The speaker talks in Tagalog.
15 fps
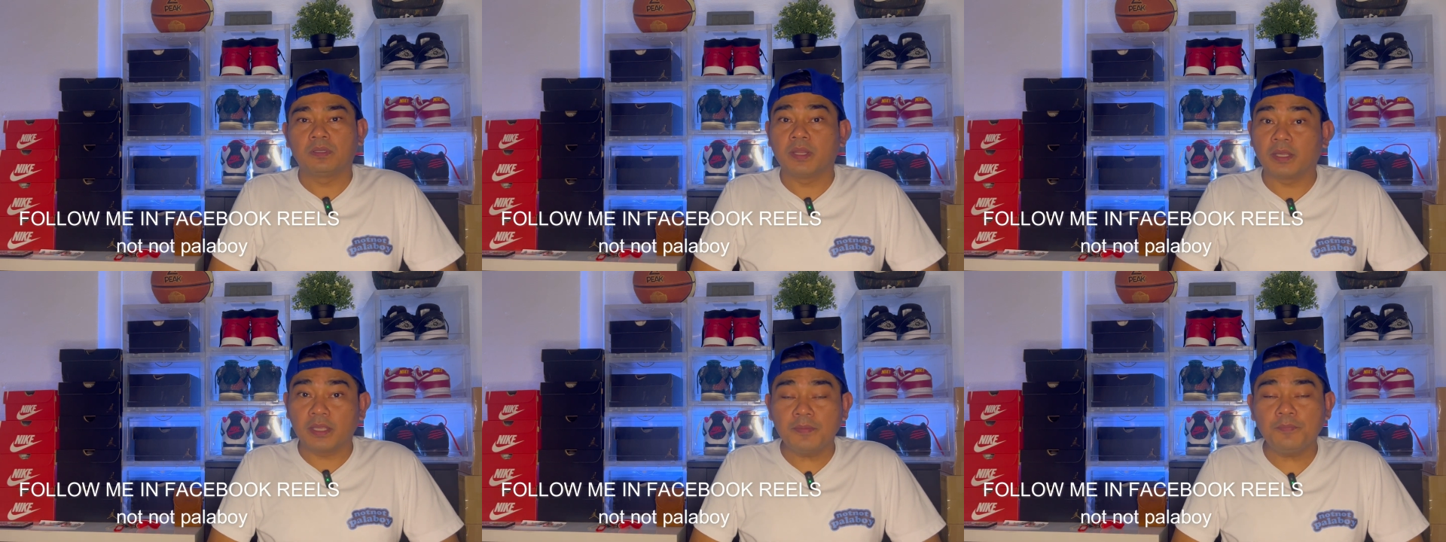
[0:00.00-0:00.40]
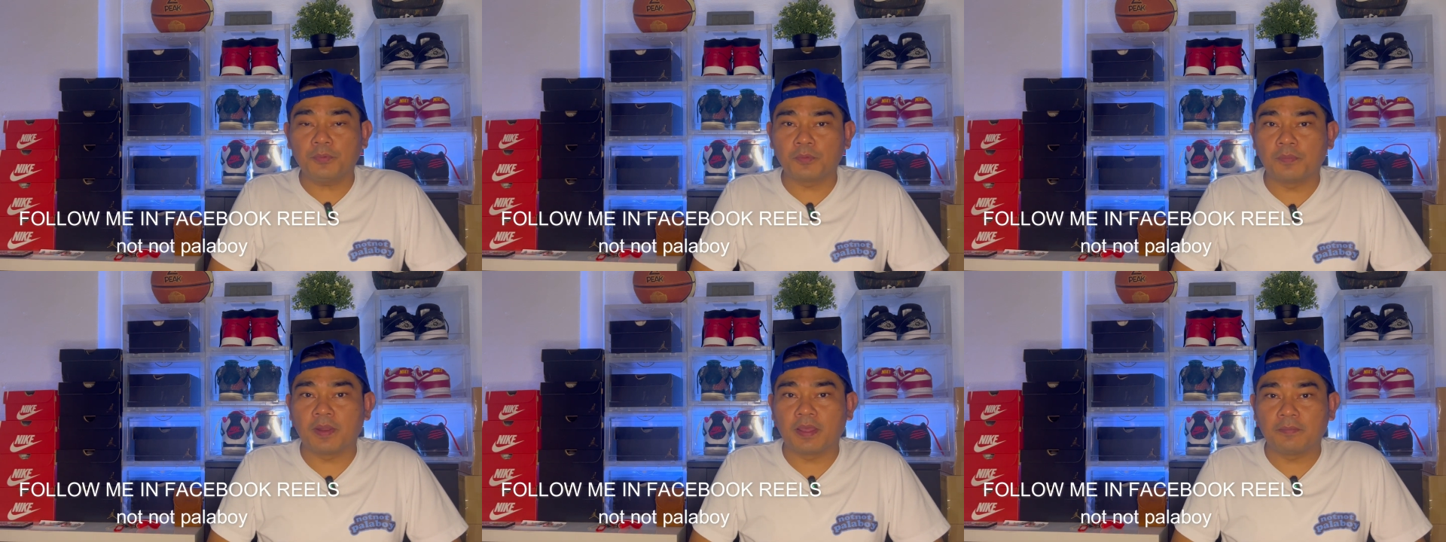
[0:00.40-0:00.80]
naging
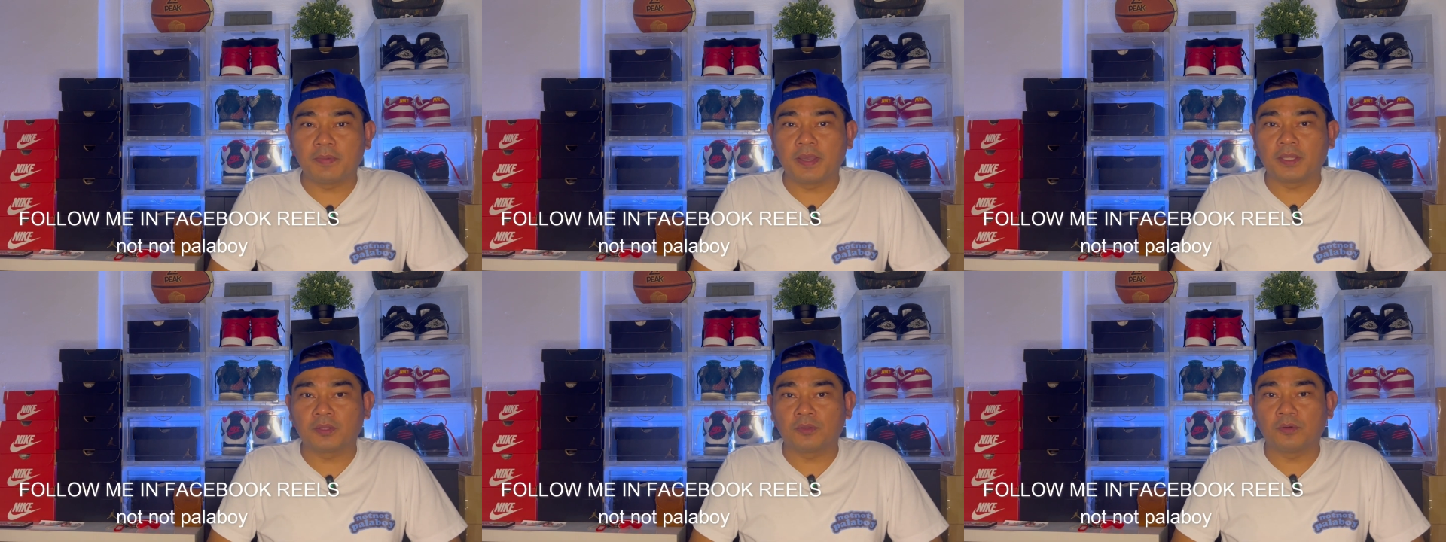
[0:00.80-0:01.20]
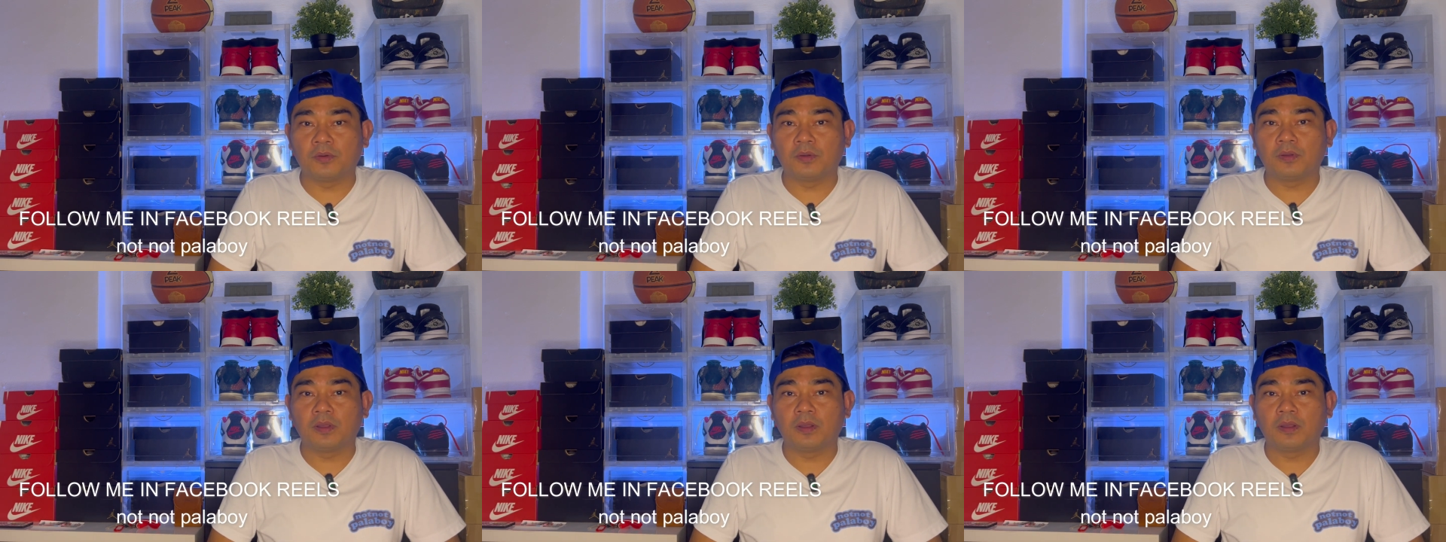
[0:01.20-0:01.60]
problema
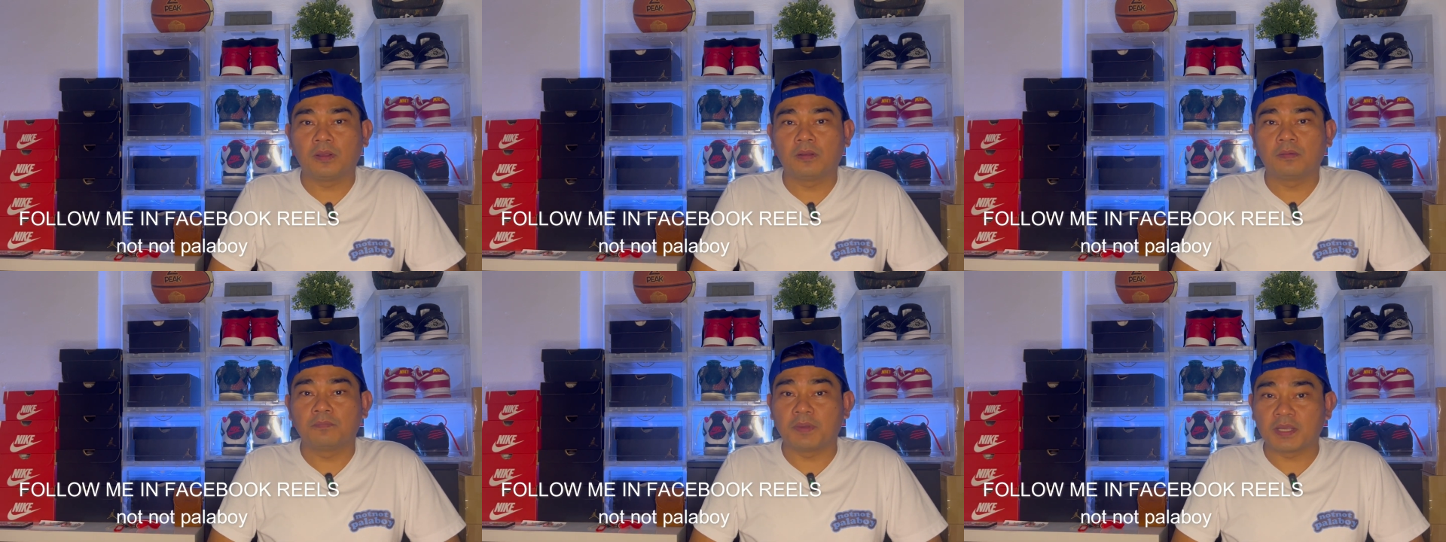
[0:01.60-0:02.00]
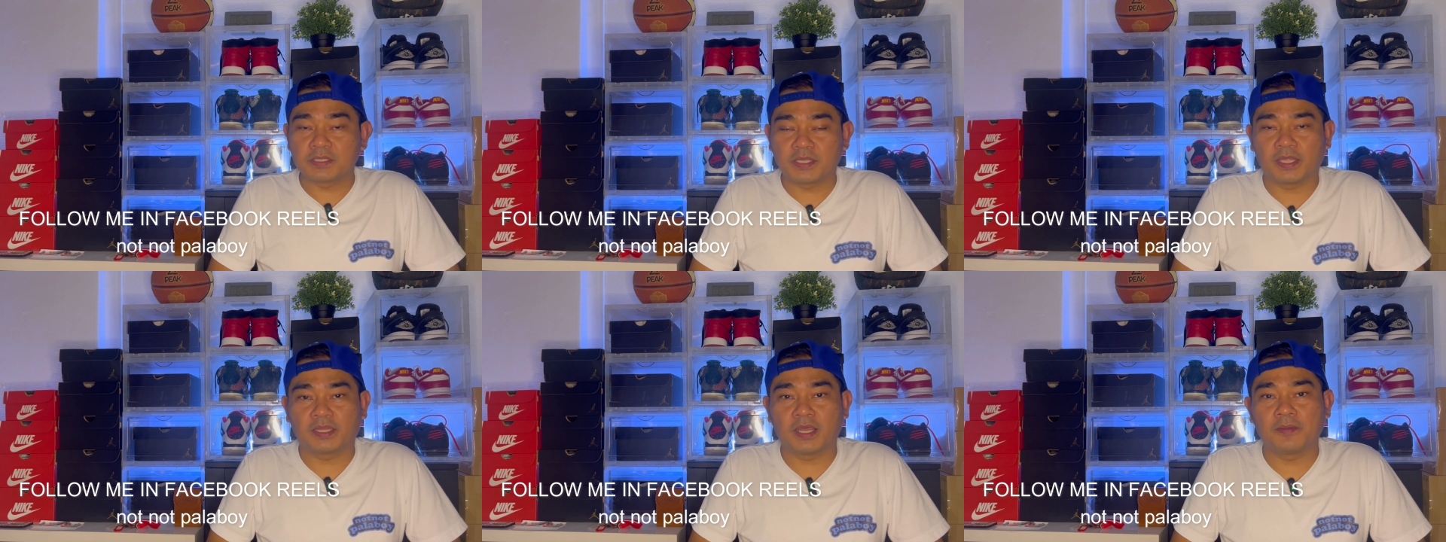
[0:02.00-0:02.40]
itong pag
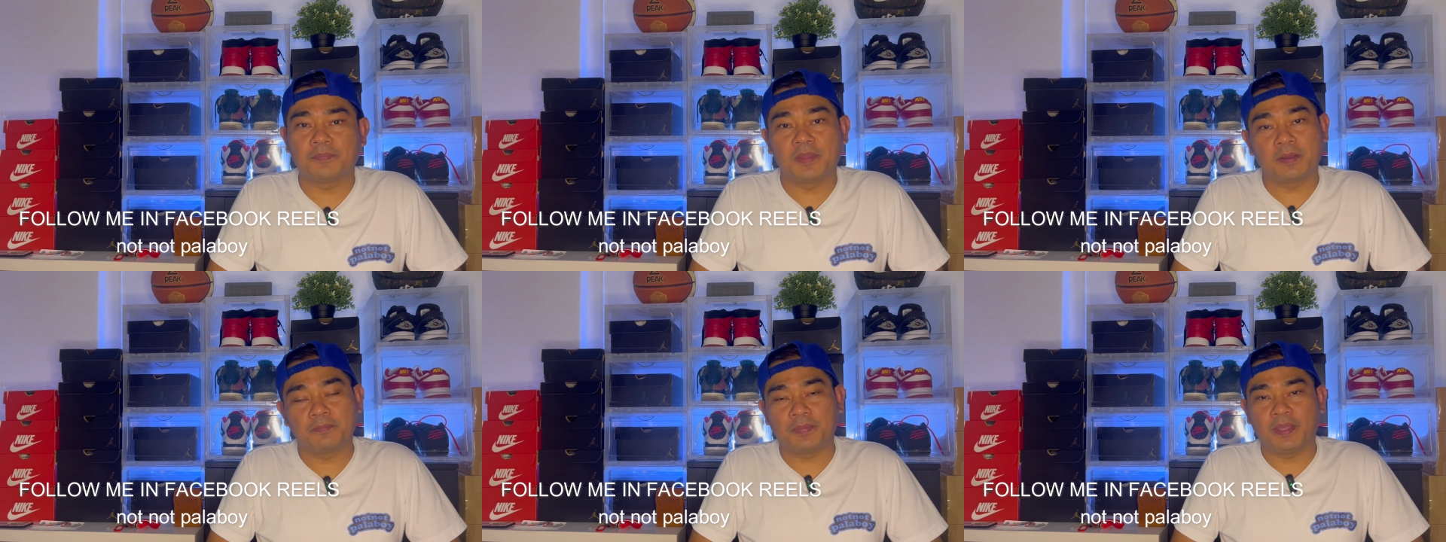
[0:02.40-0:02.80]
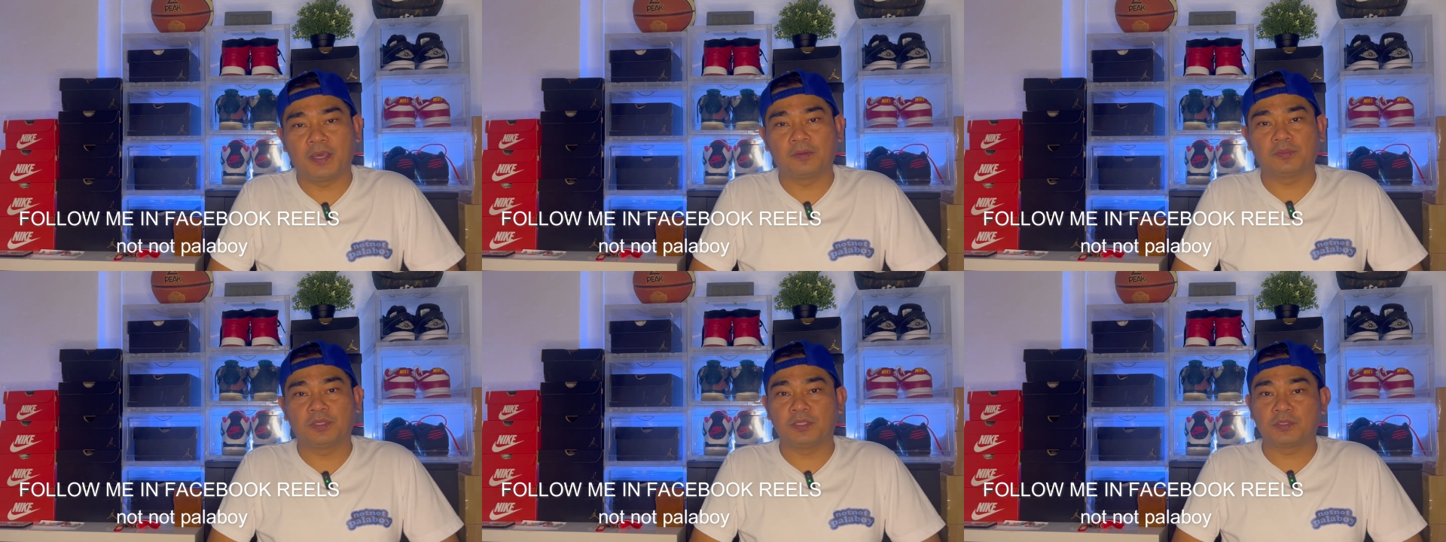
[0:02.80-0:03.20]
setup ng
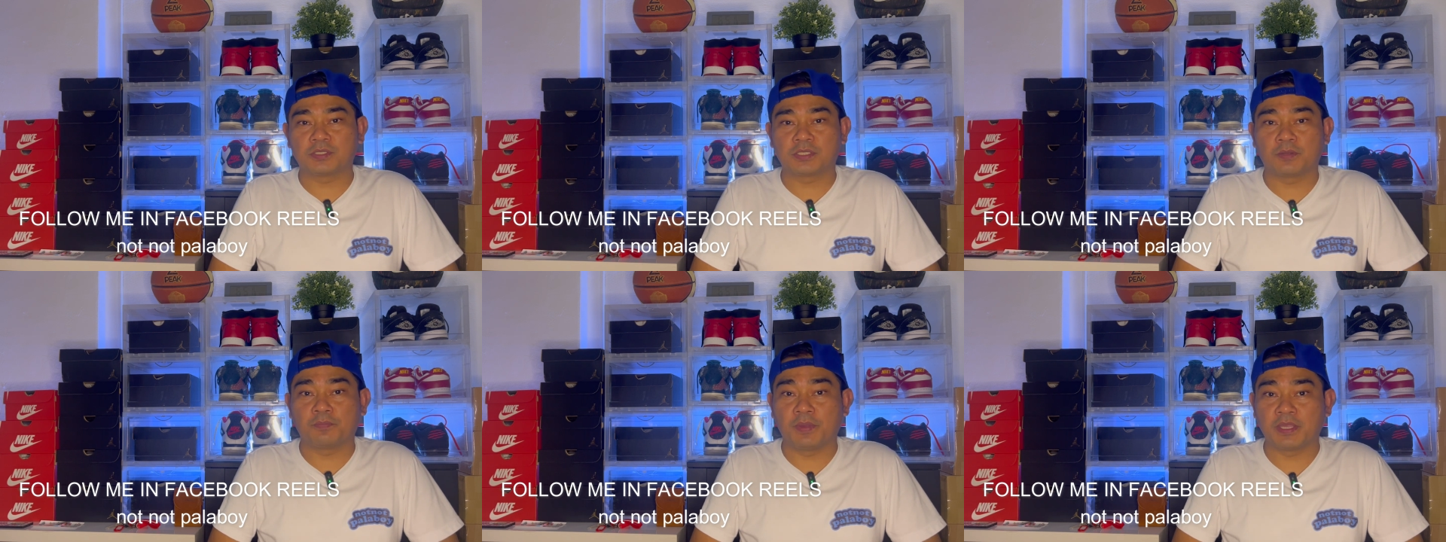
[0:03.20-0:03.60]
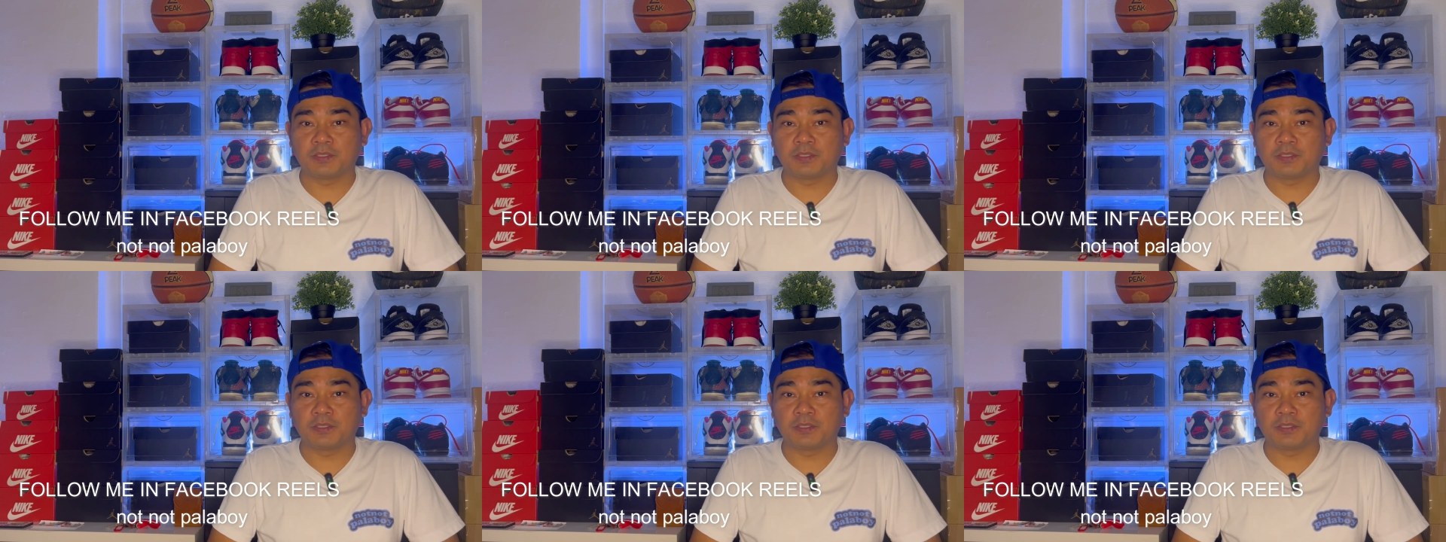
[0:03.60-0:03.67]
payout dito sa